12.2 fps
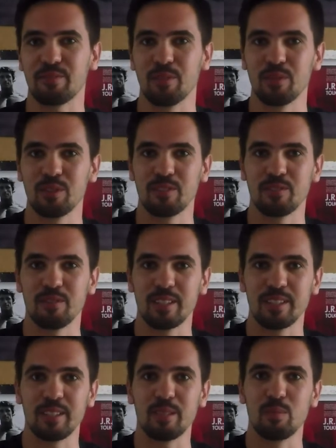für uns
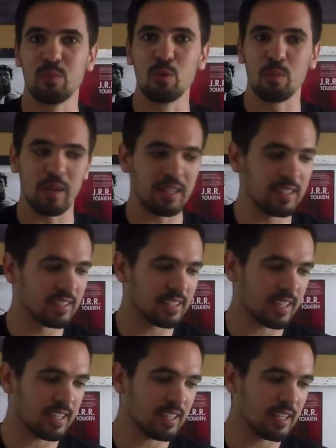wird die Buch Berlin
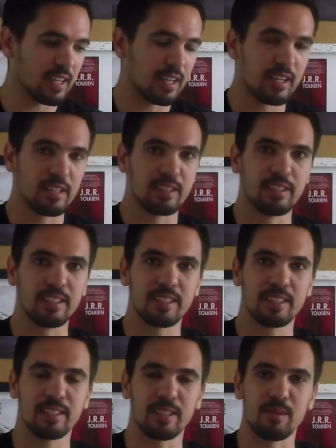sein. Die
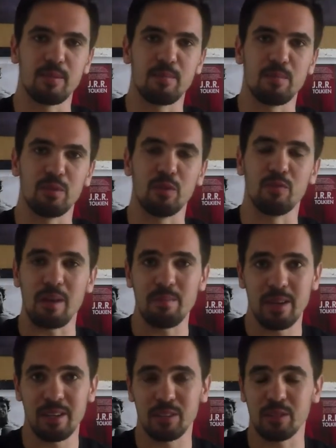ist im
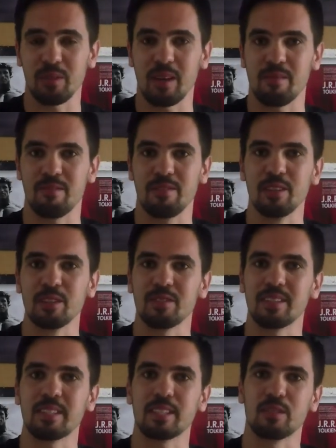November und zwar am
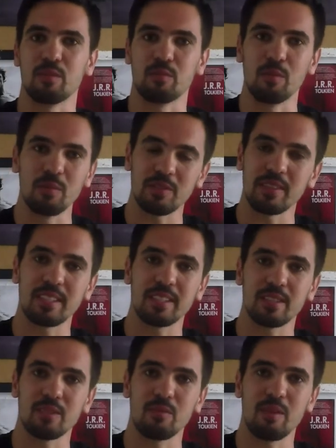24. und
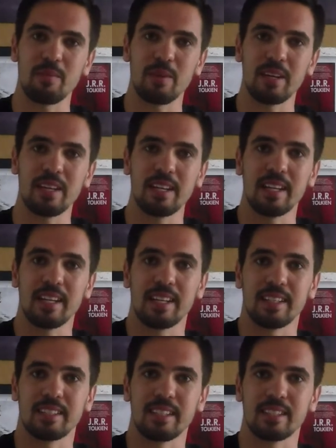25. November.
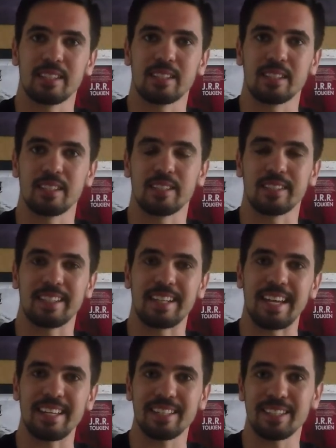Das ist
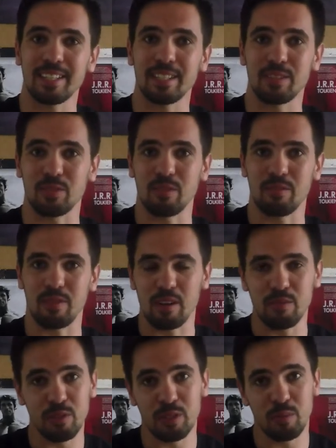gleichzeitig zur
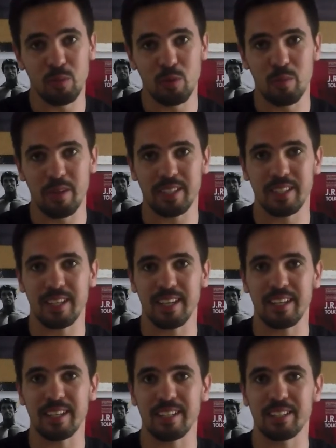Frankfurter Buchmesse.
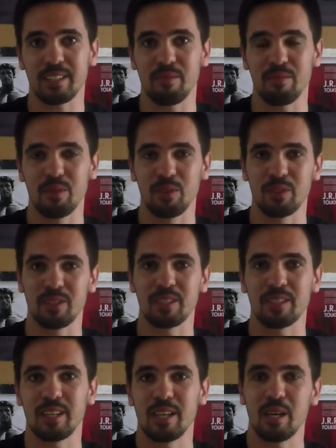Allerdings haben wir
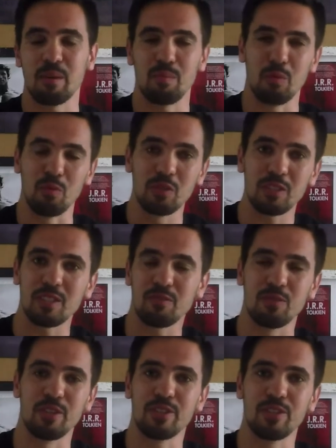uns bewusst
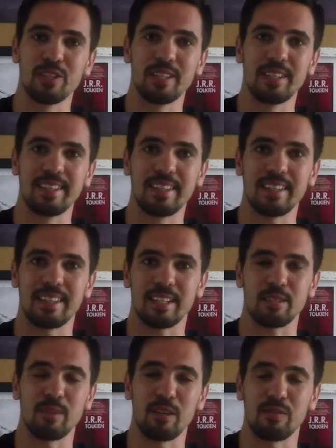dafür entschieden,
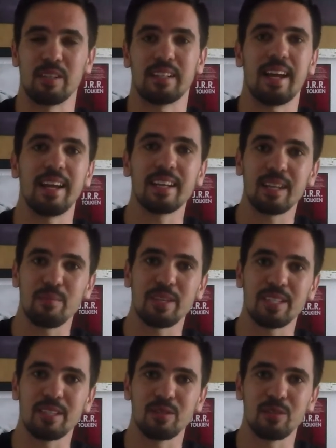jetzt mal auf eine kleinere
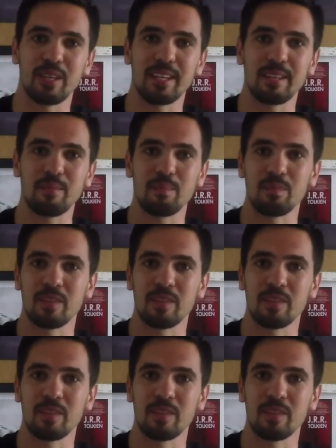Messe zu gehen,